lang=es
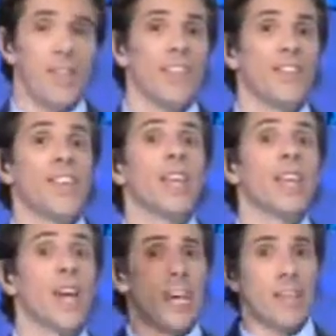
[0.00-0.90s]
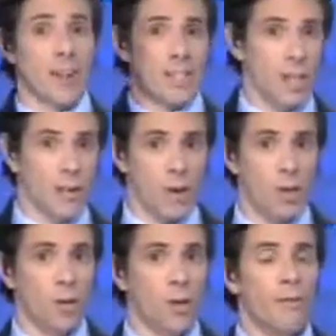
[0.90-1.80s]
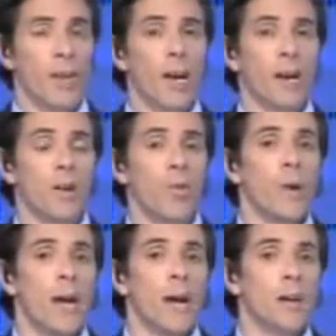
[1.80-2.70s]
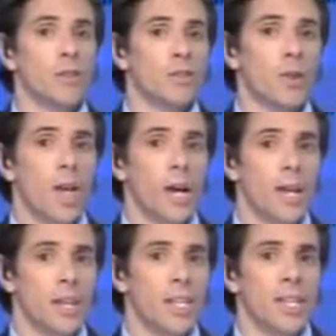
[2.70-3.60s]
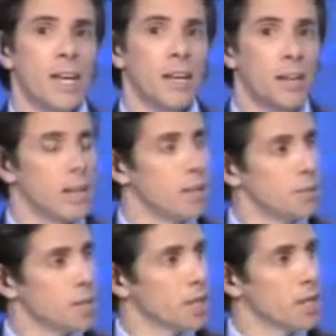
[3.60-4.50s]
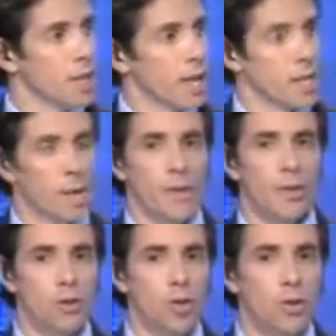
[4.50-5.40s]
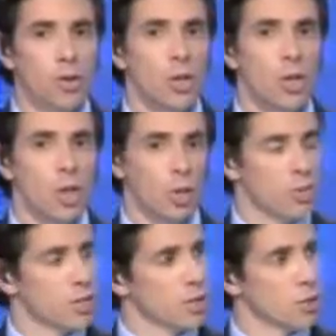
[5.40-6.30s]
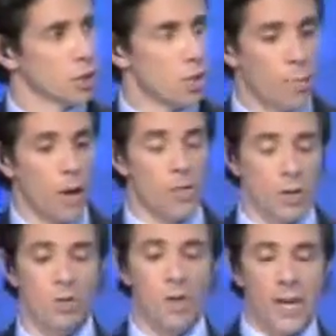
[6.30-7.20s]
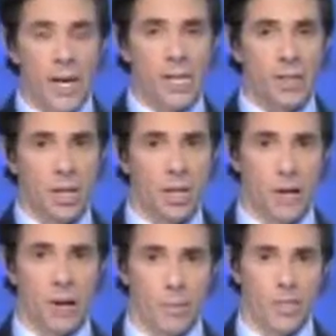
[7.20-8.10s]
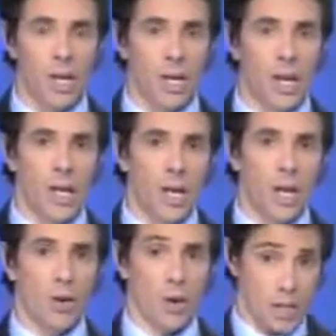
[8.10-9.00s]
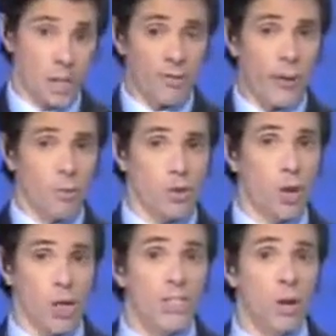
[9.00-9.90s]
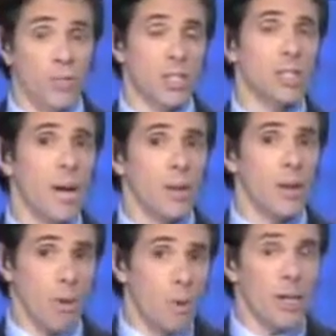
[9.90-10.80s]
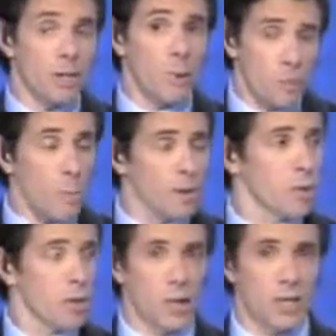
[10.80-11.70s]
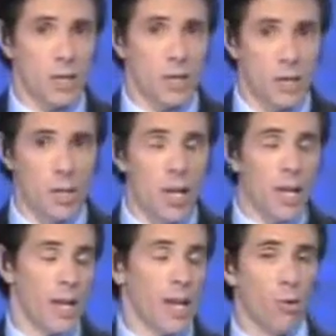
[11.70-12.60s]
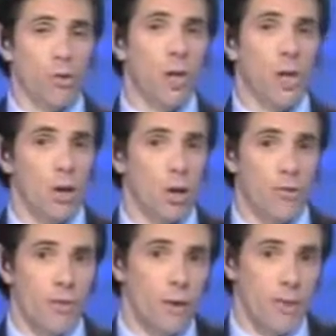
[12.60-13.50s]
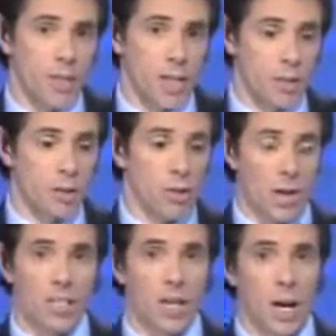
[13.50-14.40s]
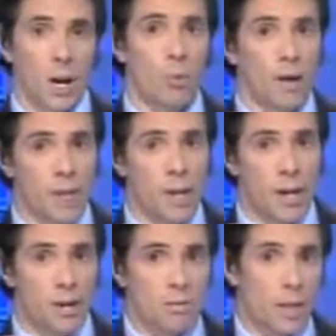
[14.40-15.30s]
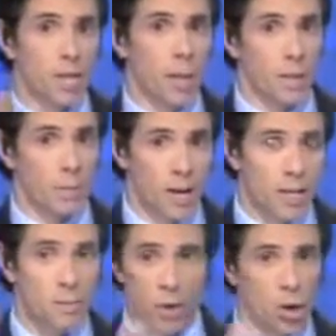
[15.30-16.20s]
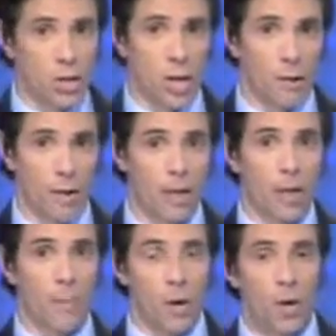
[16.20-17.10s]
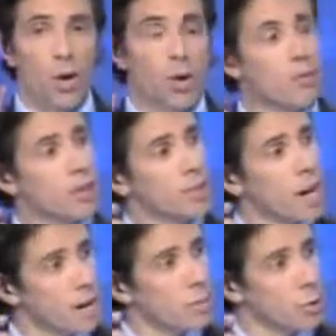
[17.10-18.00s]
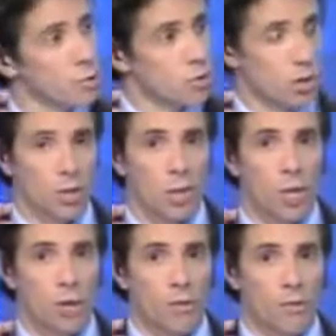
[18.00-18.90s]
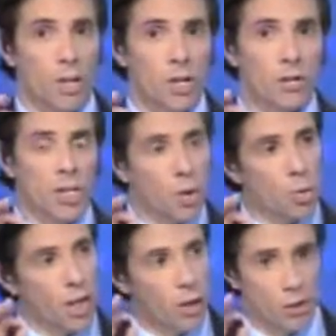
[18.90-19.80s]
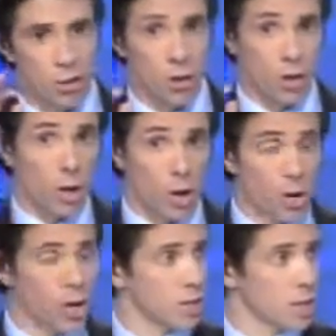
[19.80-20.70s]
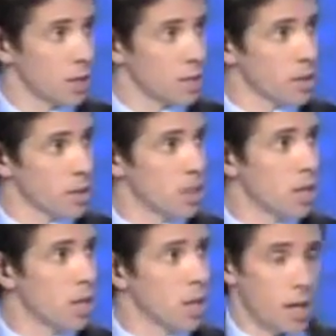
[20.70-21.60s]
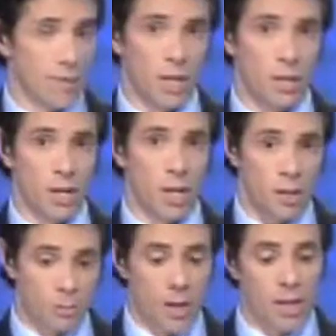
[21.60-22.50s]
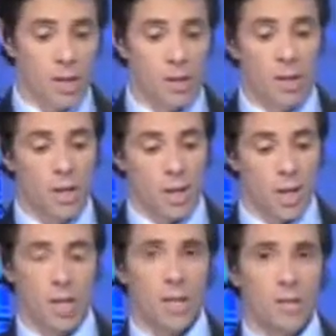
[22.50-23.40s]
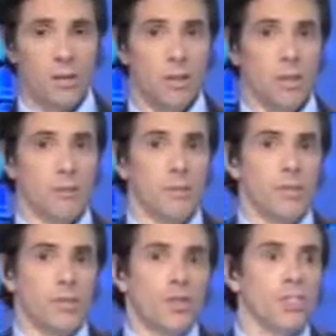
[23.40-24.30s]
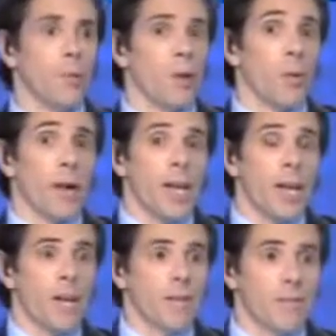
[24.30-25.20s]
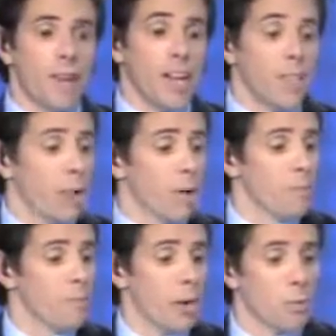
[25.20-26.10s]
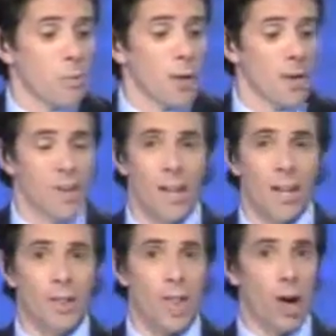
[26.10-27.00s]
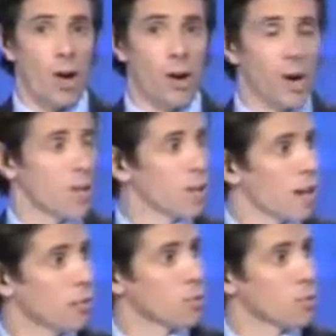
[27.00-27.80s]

Desde arriba hacia abajo no había una sola línea libre. Estaban todos los asientos ocupados, incluso había gente que estaba apoyada en lo que es un famoso coliseo, usted ya sabe, es, como, es prácticamente un coliseo. Y la acústica del Colón fue algo fantástico. hacia un alfiler estaba de más qué no entraba. Pero fue tan respetuoso, fueron tan cuidadosos con el Colón recientemente refaccionado y demás que... Eh, yo decía, bueno, van a alguien va, a romper el dorado la hoja de las butacas.